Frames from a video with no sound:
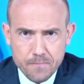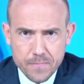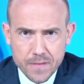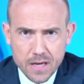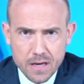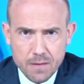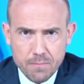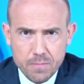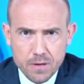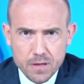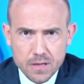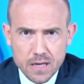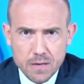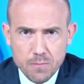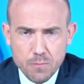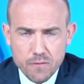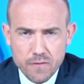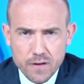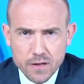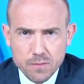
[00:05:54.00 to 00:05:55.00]
by
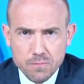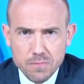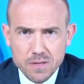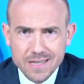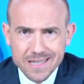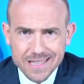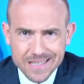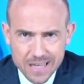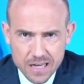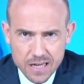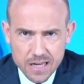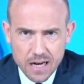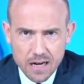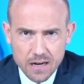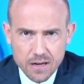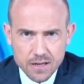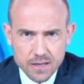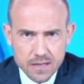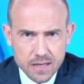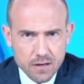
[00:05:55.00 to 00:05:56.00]
zajmować
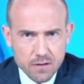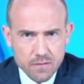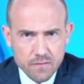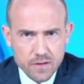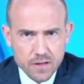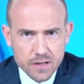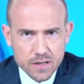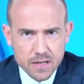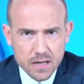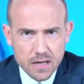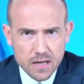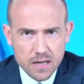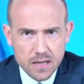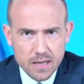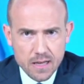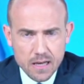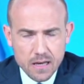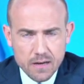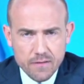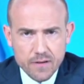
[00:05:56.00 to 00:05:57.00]
ministerialne stanowiska.
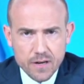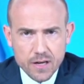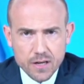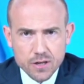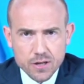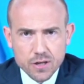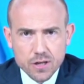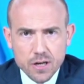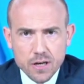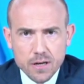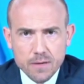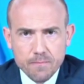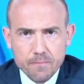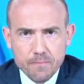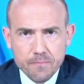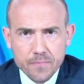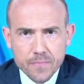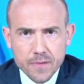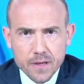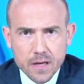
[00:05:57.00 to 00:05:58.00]
Wreszcie
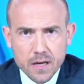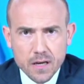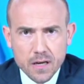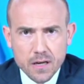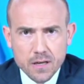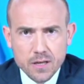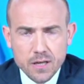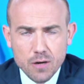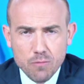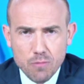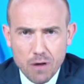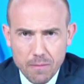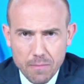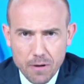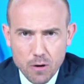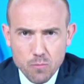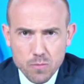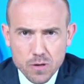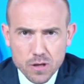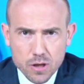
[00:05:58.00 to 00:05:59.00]
nie, nie
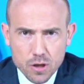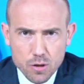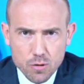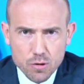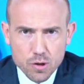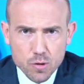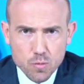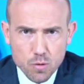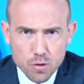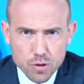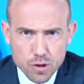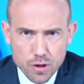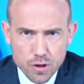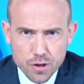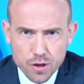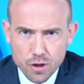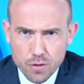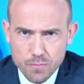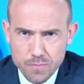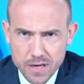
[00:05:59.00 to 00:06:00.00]
łamałby tylu
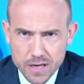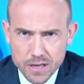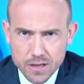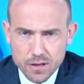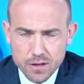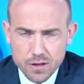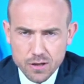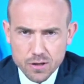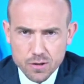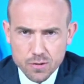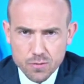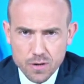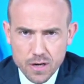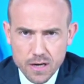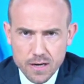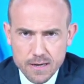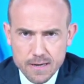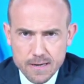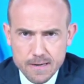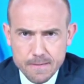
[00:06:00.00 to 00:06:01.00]
złożonych obietnic, które
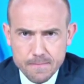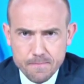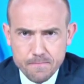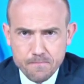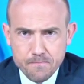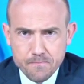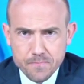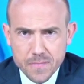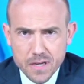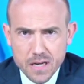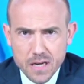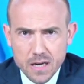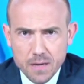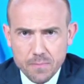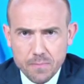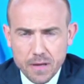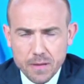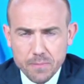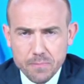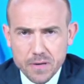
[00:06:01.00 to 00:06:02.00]

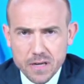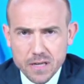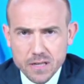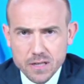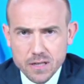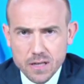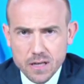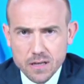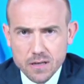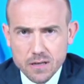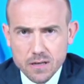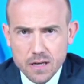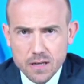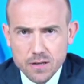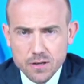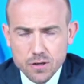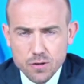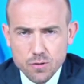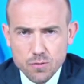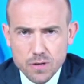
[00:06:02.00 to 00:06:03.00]
pan prezydent
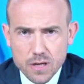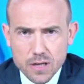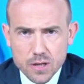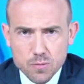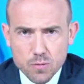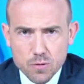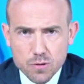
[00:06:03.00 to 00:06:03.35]
Andrzej Duda złożył,